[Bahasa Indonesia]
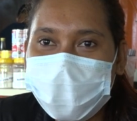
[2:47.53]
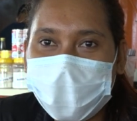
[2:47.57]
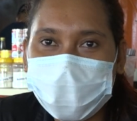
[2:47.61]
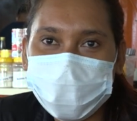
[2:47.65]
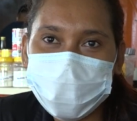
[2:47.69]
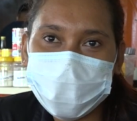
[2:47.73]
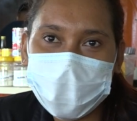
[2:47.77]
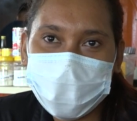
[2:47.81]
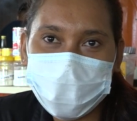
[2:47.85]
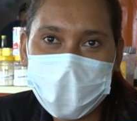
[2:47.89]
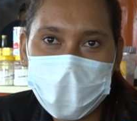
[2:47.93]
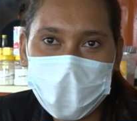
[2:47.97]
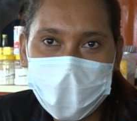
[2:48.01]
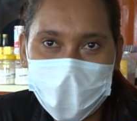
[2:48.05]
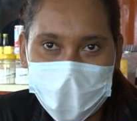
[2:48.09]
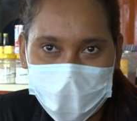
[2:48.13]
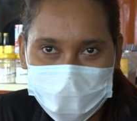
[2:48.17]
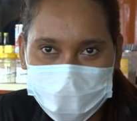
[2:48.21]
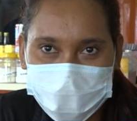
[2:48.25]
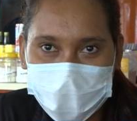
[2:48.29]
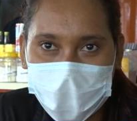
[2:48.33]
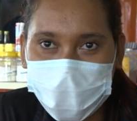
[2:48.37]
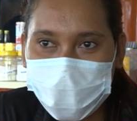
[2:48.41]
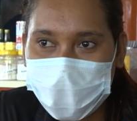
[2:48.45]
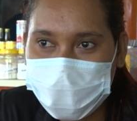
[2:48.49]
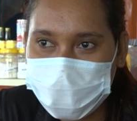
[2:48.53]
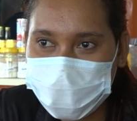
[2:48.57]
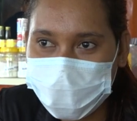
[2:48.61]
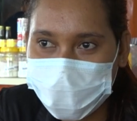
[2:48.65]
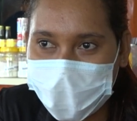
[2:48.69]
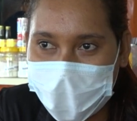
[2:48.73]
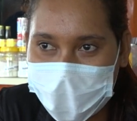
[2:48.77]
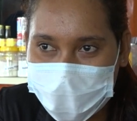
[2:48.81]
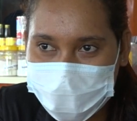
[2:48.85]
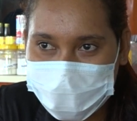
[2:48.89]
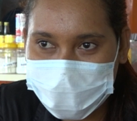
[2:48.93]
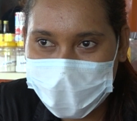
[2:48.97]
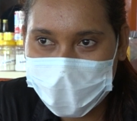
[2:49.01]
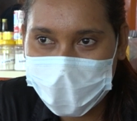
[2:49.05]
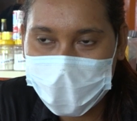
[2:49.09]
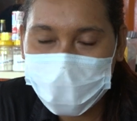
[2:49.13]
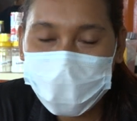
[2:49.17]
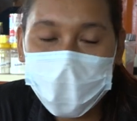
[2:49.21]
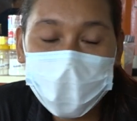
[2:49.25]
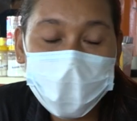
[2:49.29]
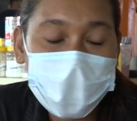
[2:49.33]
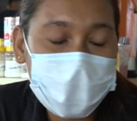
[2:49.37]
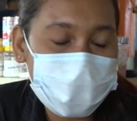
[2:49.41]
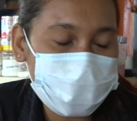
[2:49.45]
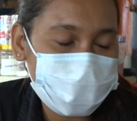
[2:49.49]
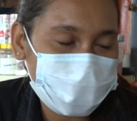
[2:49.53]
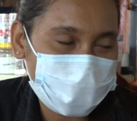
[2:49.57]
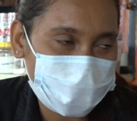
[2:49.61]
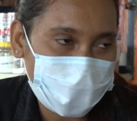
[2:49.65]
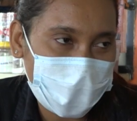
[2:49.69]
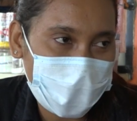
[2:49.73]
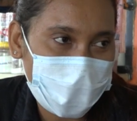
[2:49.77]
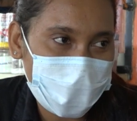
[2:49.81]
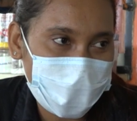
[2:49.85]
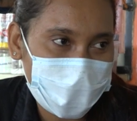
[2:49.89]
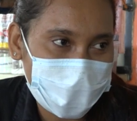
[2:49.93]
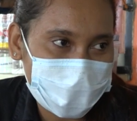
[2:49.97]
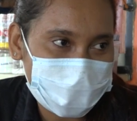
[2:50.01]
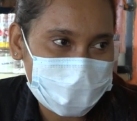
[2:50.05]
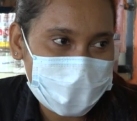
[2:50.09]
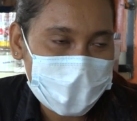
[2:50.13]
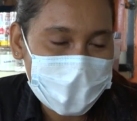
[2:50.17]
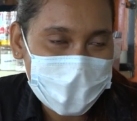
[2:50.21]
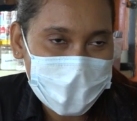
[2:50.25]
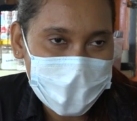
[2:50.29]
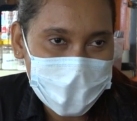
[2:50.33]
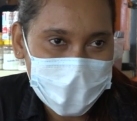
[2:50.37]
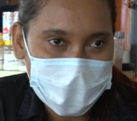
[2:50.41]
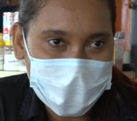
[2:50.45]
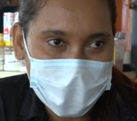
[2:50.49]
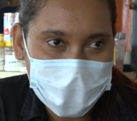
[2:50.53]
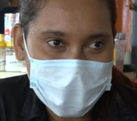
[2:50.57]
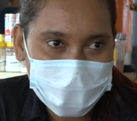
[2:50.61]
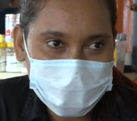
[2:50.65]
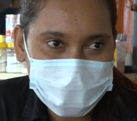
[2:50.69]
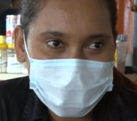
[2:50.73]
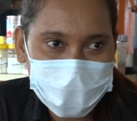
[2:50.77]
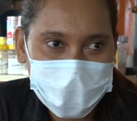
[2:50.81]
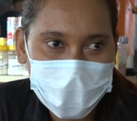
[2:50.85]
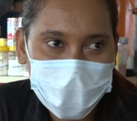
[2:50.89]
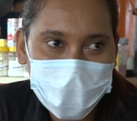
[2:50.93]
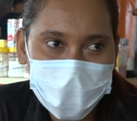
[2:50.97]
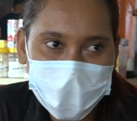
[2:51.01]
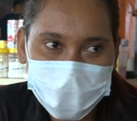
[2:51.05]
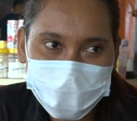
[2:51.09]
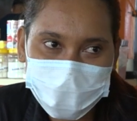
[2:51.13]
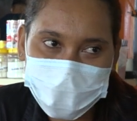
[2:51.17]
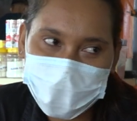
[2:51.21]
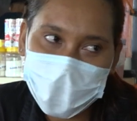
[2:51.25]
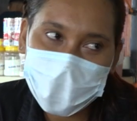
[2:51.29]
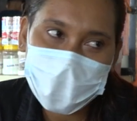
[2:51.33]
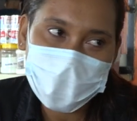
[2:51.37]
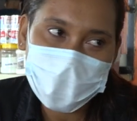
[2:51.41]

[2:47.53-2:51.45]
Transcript: 115 la sura ansa ne mabe hau sura oras kada sira oras sida